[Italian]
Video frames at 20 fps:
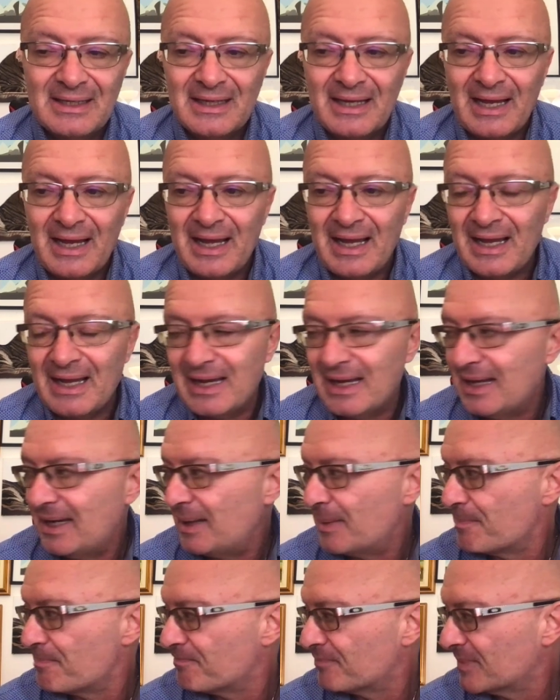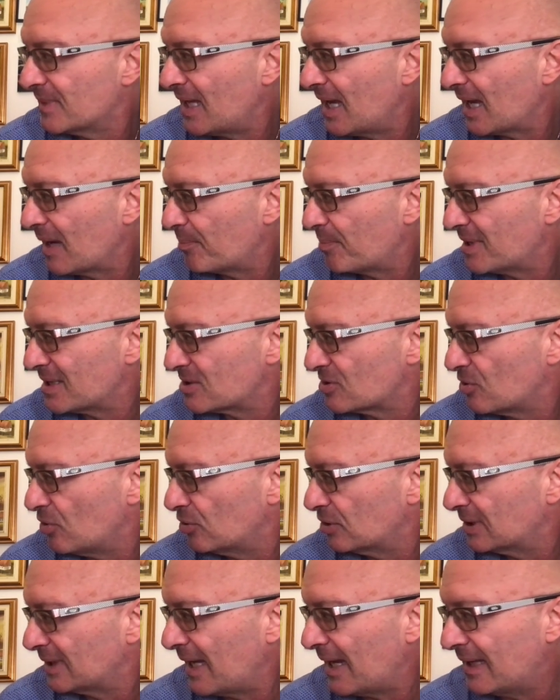a mm, dare per
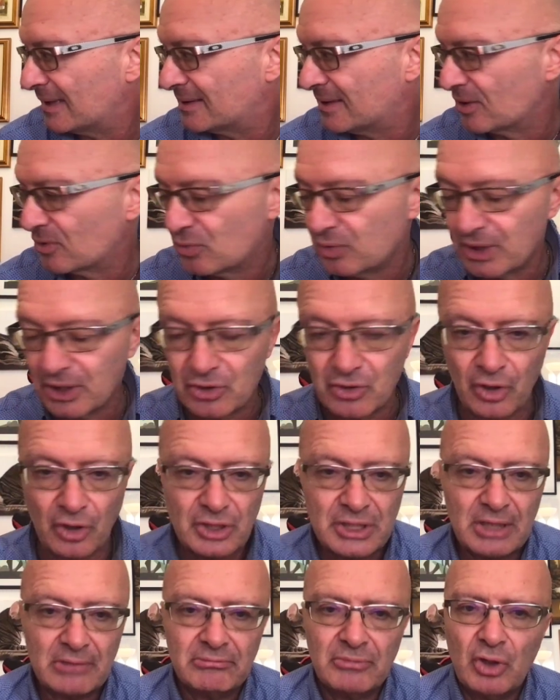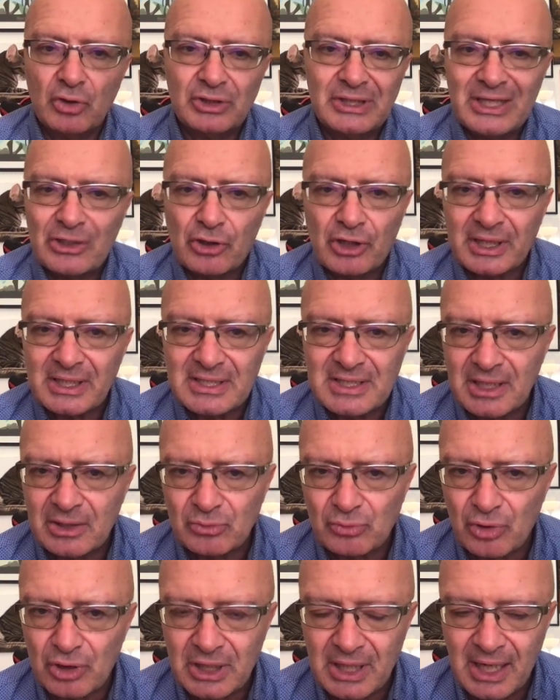scontate alcune cose. Non dico che sia il
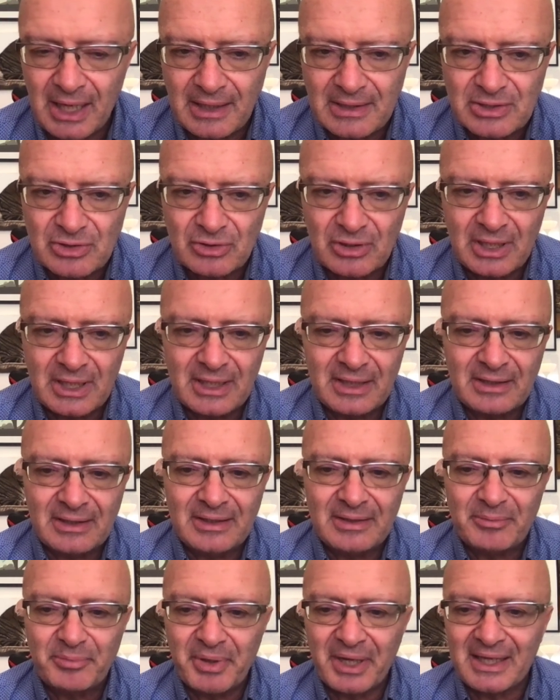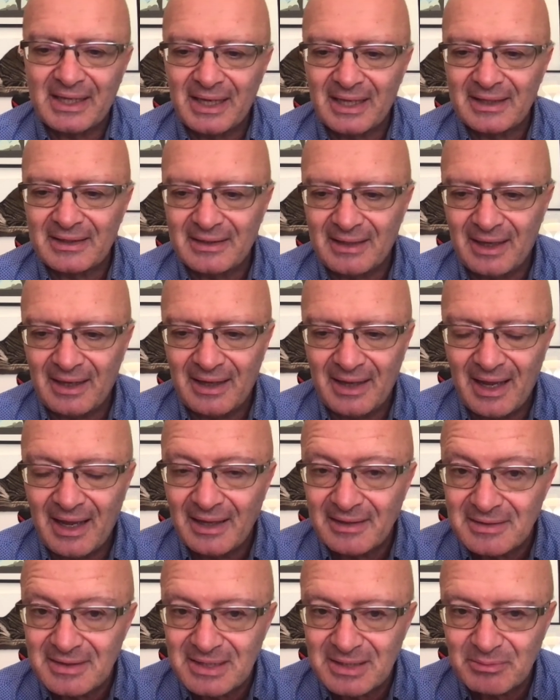tuo caso, eh, per carità,
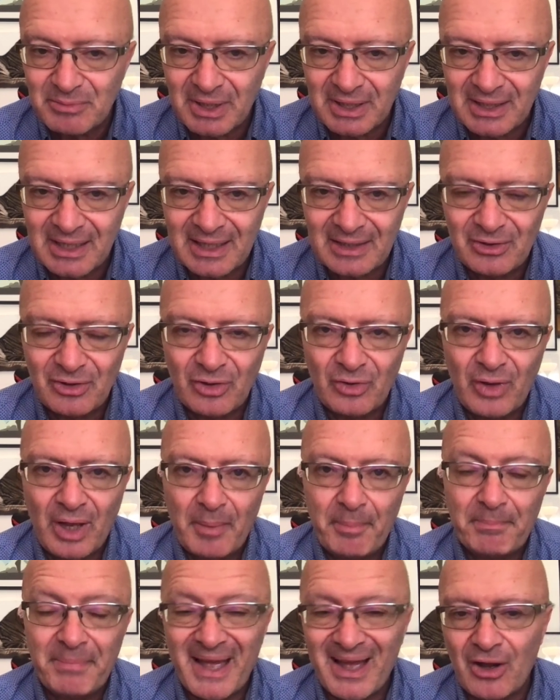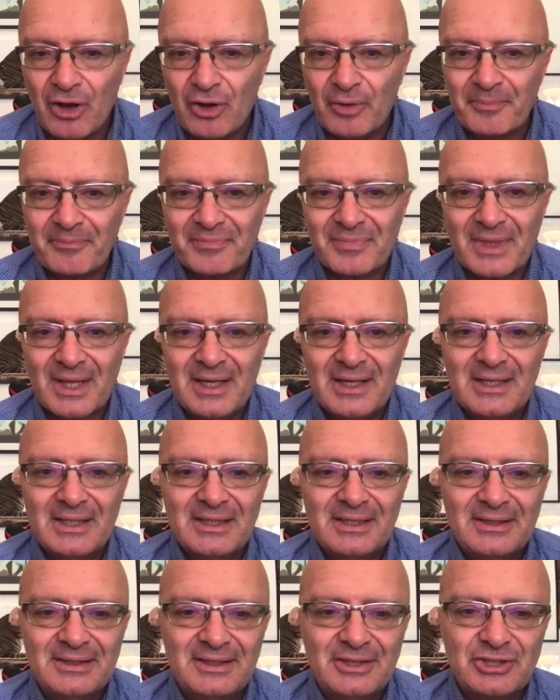anzi, magari non lo è, però
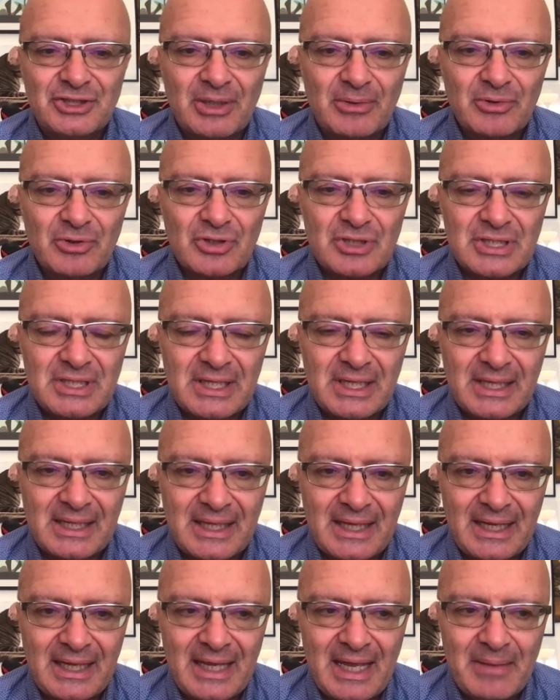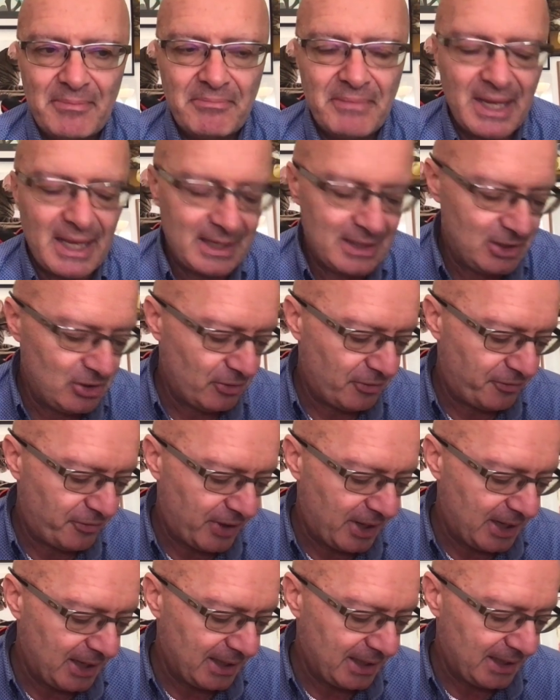diciamo così, che è meglio
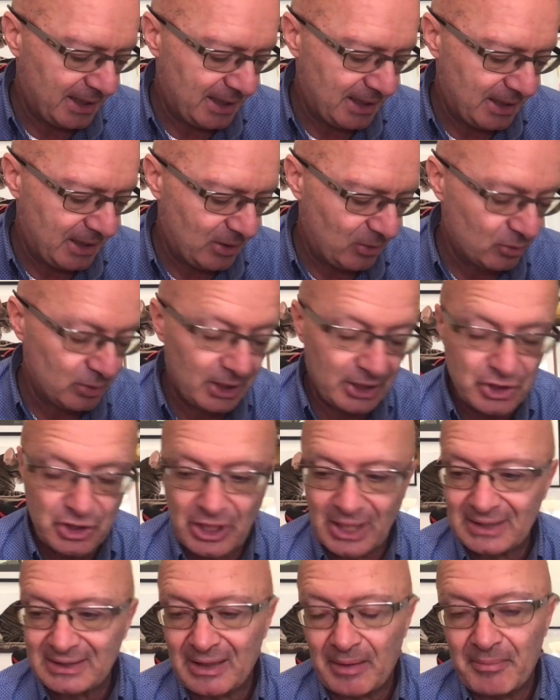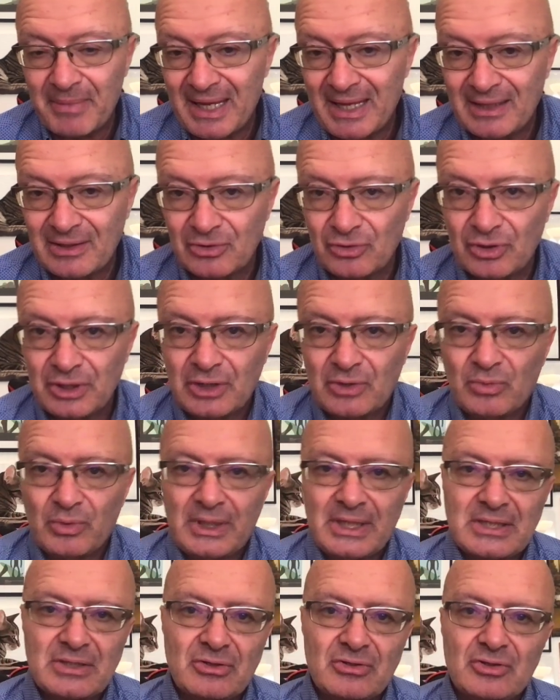fare un accertamento di
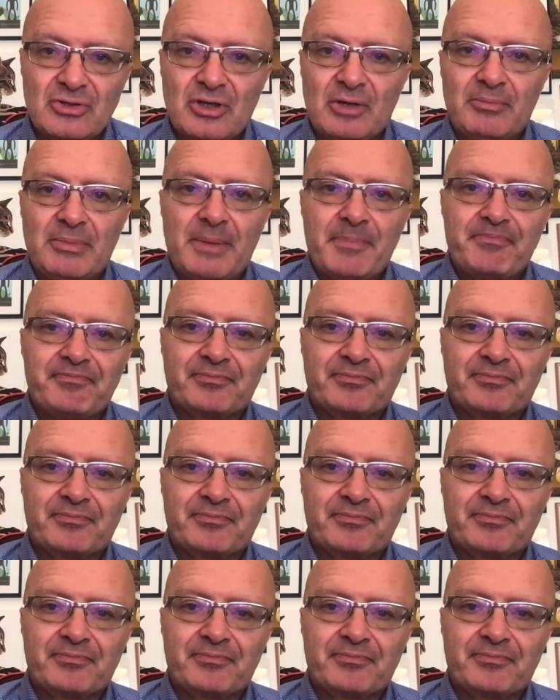questo. Insomma,